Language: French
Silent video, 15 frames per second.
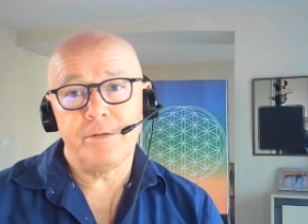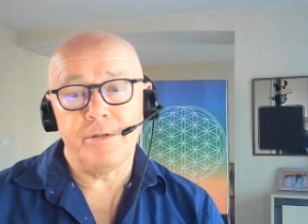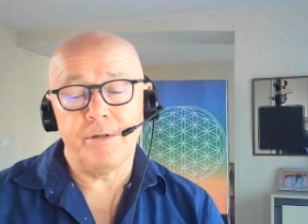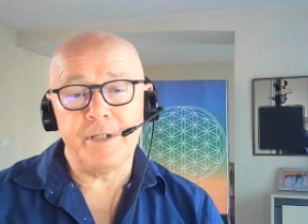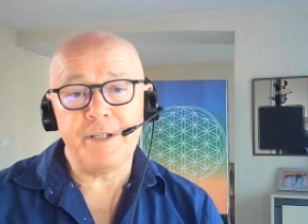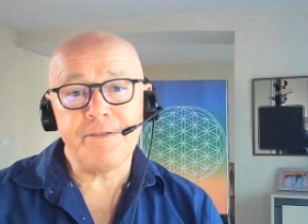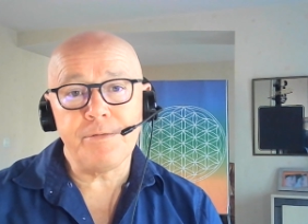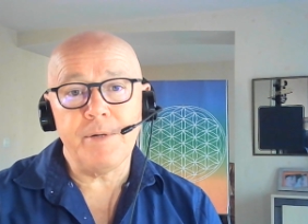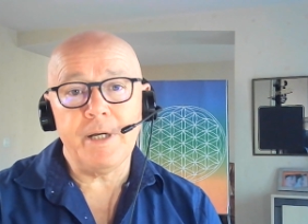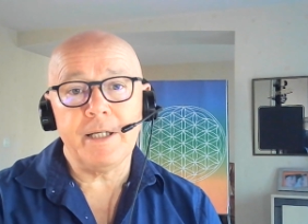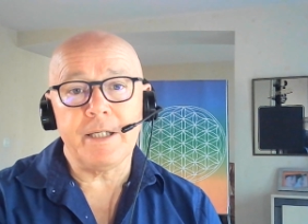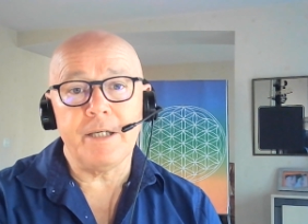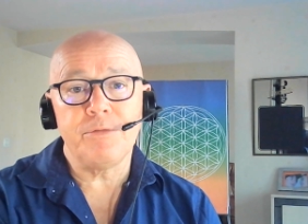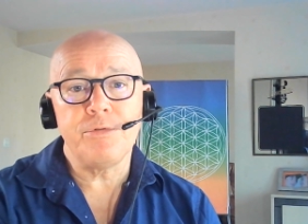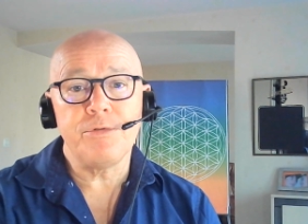dans
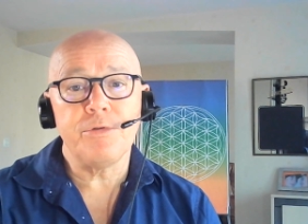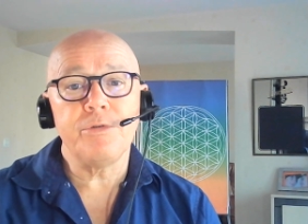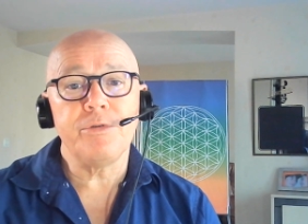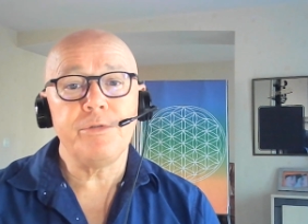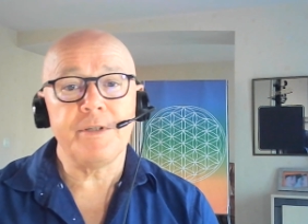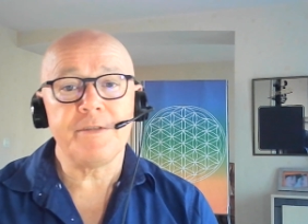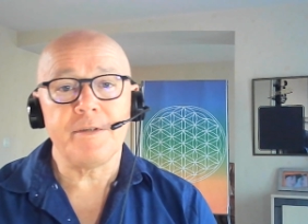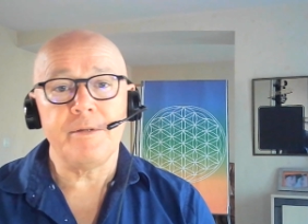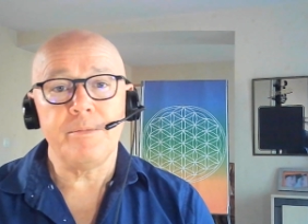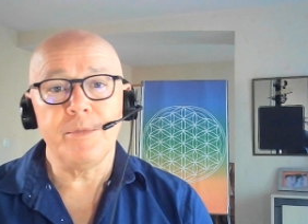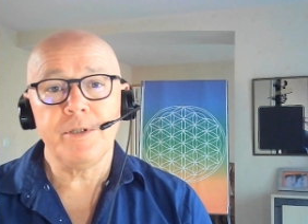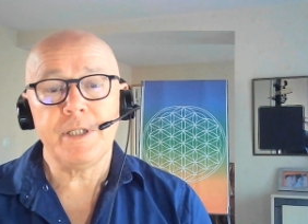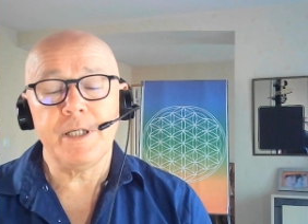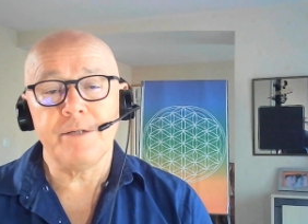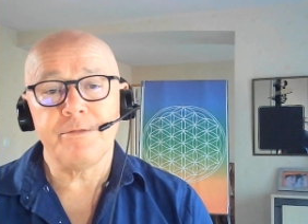l'histoire, il y a toujours eu des
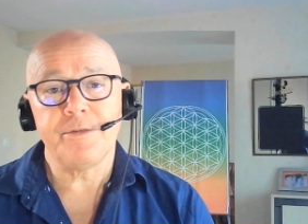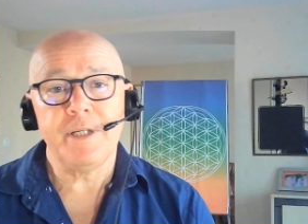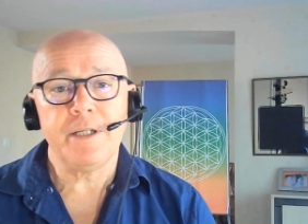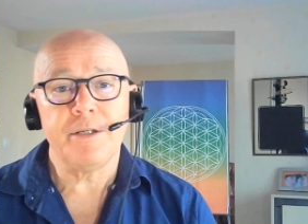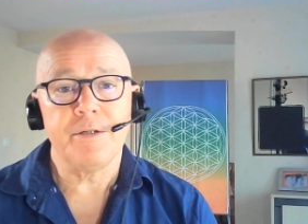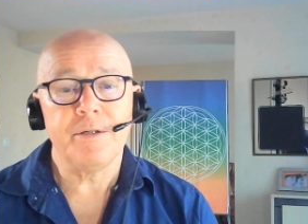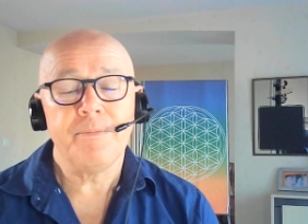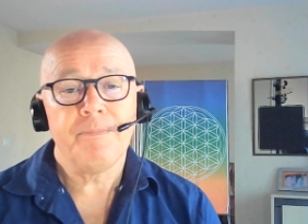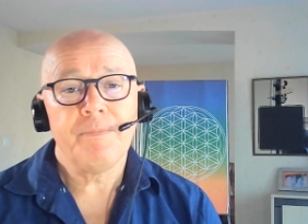événements qui a fait que